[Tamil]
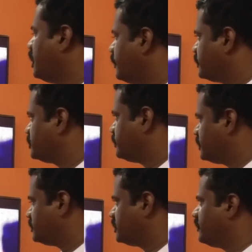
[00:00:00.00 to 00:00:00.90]
ஆப்ரேஷன்
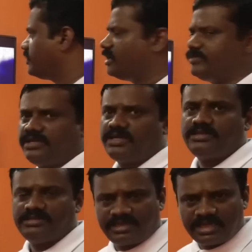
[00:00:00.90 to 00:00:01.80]
பண்ண சரியாக வரல அப்படின்னா
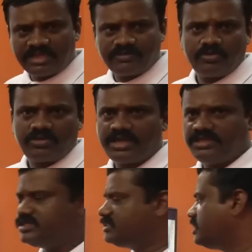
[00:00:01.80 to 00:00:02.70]
தெரியாதவங்க கூட
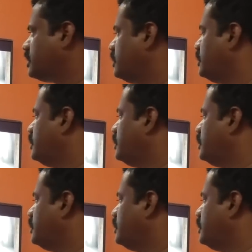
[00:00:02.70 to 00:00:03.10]
ஈஸியாக